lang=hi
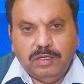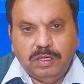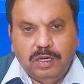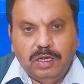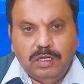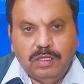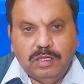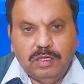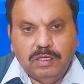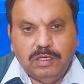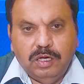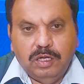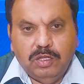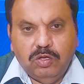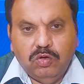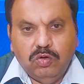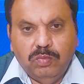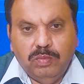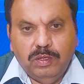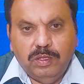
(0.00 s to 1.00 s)
अक्सरियत के साथ
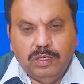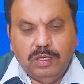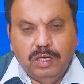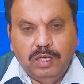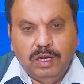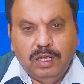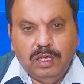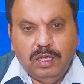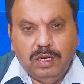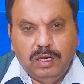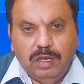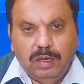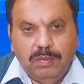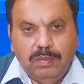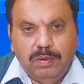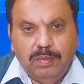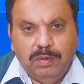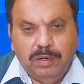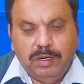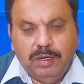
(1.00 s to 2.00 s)
हुकूमत किया लेकिन ये
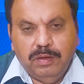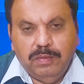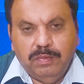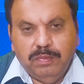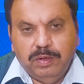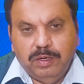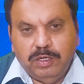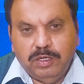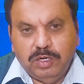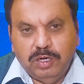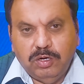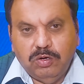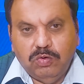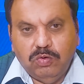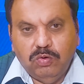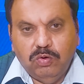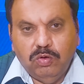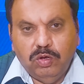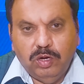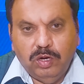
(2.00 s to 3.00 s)
भी बड़ी परेशान
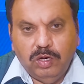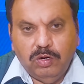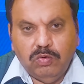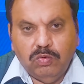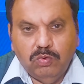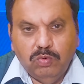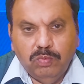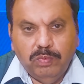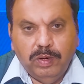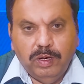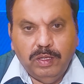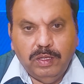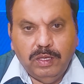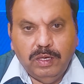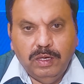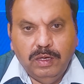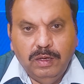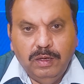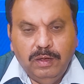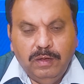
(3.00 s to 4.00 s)
कन और रहनकुन बात
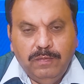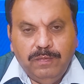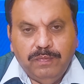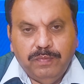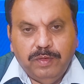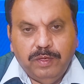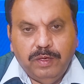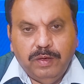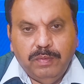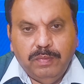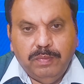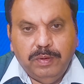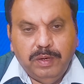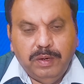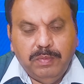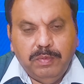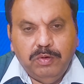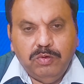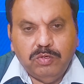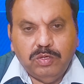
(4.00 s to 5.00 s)
है ये
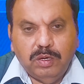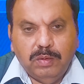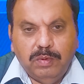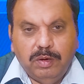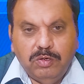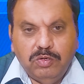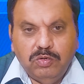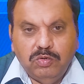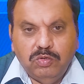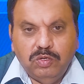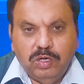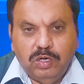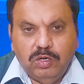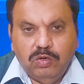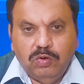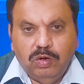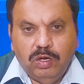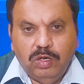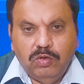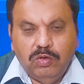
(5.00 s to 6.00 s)
फिर भी उसके बावजूद जे
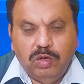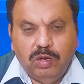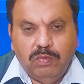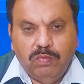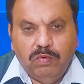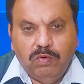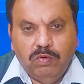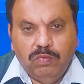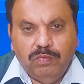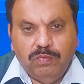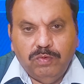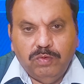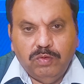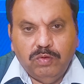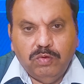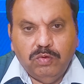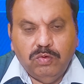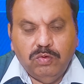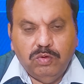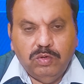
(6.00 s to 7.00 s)
यू जो है वो
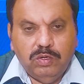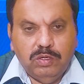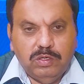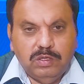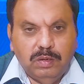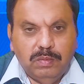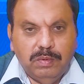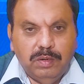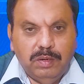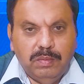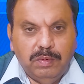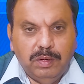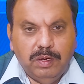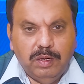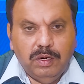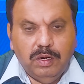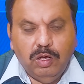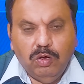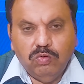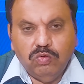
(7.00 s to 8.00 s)
तो इसम्बली
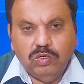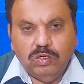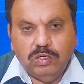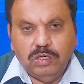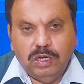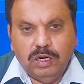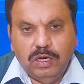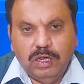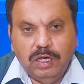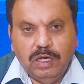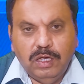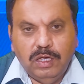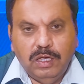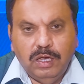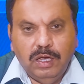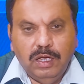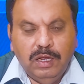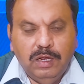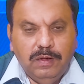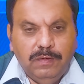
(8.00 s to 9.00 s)
में नौ सीटें ले गई
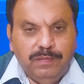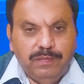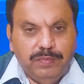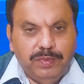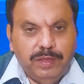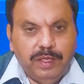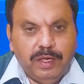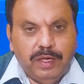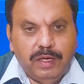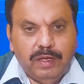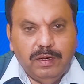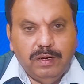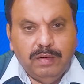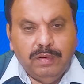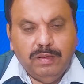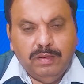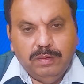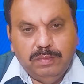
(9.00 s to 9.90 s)
है लेकिन